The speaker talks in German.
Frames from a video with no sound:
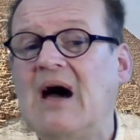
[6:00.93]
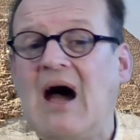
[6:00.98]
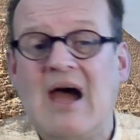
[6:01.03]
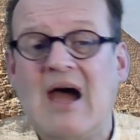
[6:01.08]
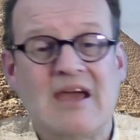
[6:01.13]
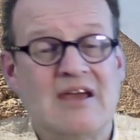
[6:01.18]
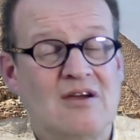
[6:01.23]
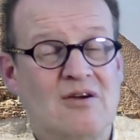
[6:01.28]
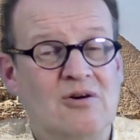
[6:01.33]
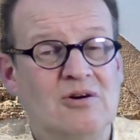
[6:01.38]

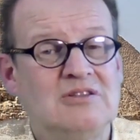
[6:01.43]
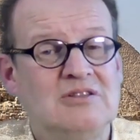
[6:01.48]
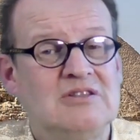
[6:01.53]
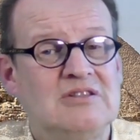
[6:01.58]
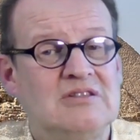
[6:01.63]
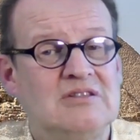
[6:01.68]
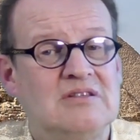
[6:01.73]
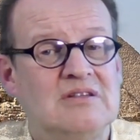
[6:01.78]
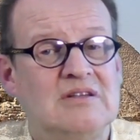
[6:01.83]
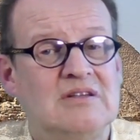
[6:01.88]
Ein
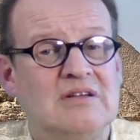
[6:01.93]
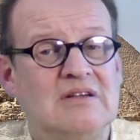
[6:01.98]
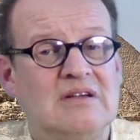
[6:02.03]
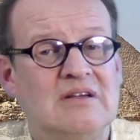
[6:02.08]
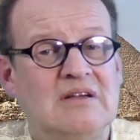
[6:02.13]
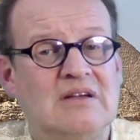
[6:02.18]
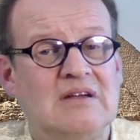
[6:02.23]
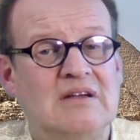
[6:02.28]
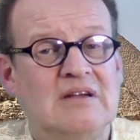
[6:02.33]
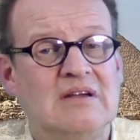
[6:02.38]
Gott,
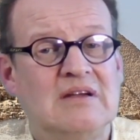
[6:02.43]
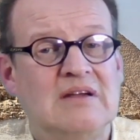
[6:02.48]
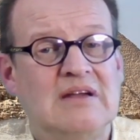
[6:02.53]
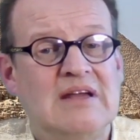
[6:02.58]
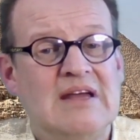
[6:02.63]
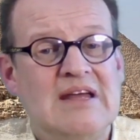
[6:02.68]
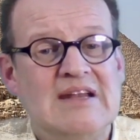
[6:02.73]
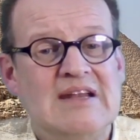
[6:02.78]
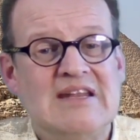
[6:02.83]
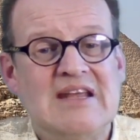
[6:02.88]

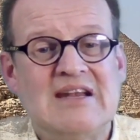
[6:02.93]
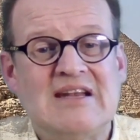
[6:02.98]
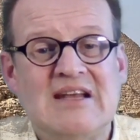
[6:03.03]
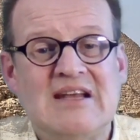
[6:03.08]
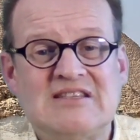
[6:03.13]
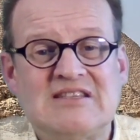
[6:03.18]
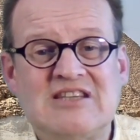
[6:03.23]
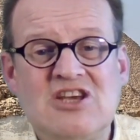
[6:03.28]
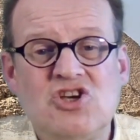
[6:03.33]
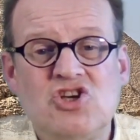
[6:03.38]
der
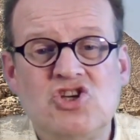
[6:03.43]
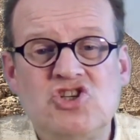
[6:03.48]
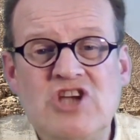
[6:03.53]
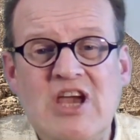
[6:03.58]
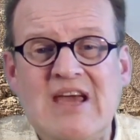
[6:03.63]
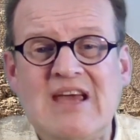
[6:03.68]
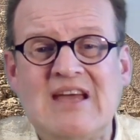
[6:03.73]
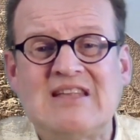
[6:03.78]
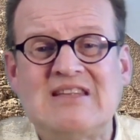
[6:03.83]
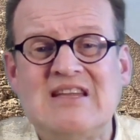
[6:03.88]
das
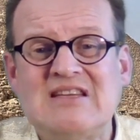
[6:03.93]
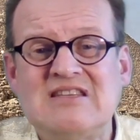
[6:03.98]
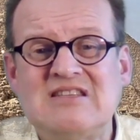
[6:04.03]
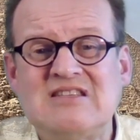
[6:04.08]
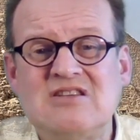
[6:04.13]
Geschick des